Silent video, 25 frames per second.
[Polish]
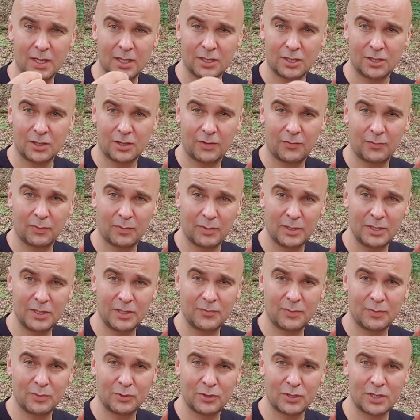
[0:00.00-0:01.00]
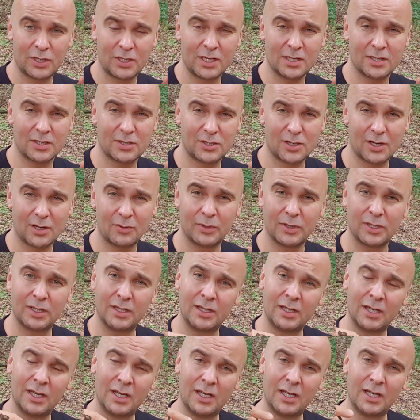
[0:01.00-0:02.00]
że w momencie wypuszczenia
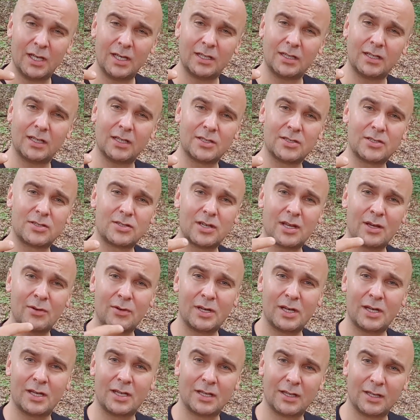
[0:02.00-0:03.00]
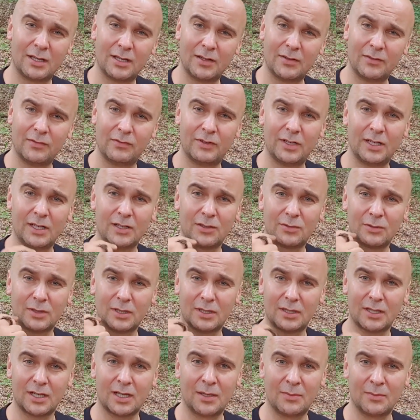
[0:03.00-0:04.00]
strzały, ta strzała wylatuje
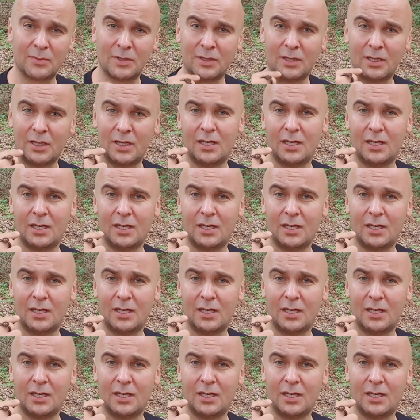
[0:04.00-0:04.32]
tam,